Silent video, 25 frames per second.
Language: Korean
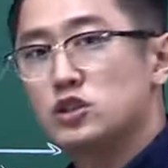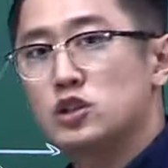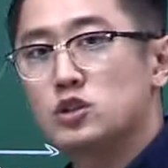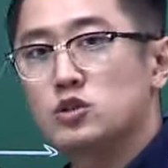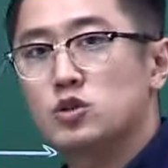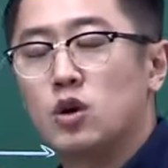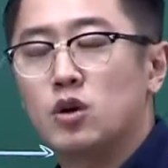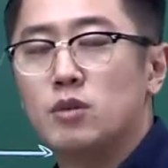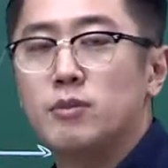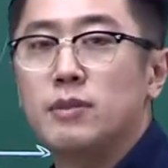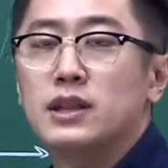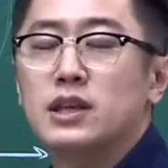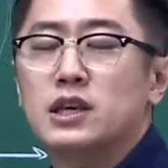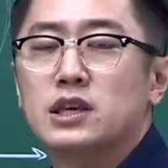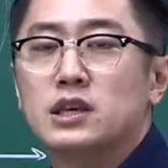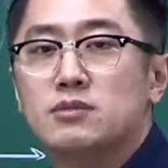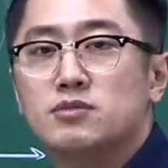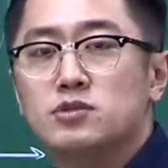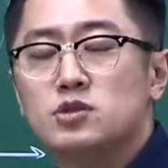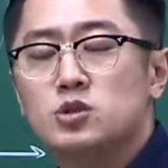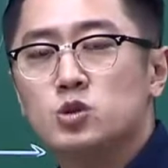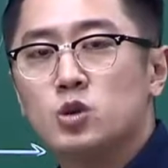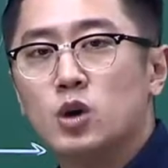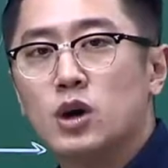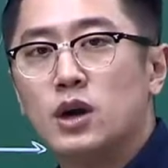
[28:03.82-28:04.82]
최소 얼마나
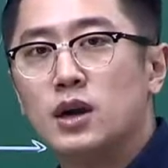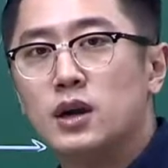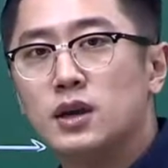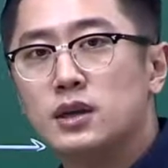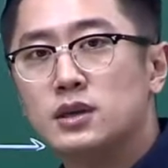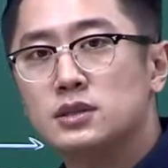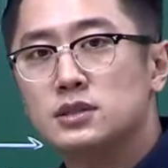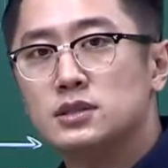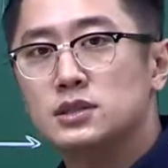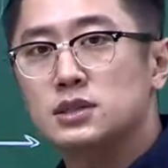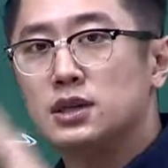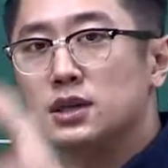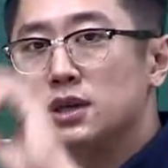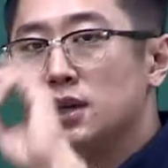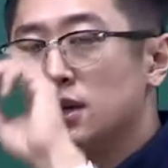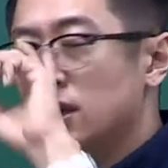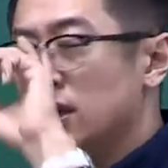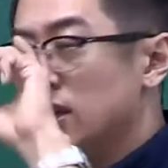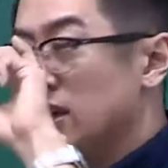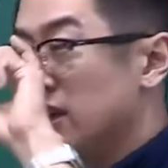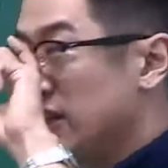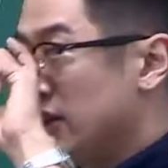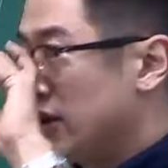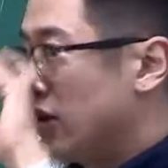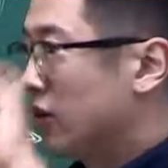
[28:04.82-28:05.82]
기분 좋아. 그치?
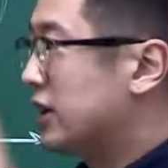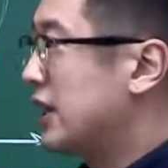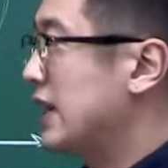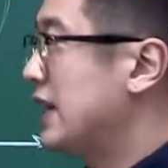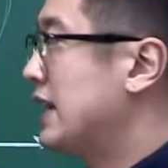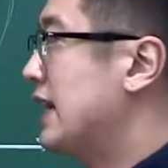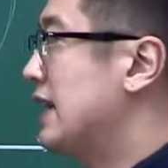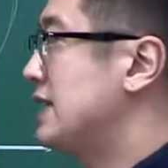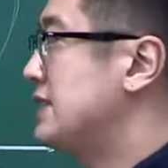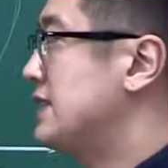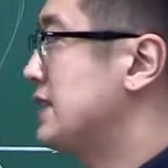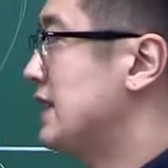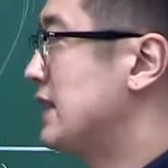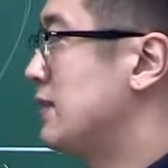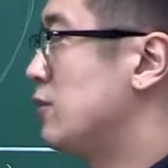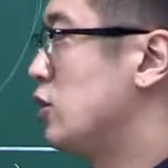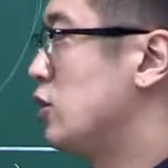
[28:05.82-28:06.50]
여기까지가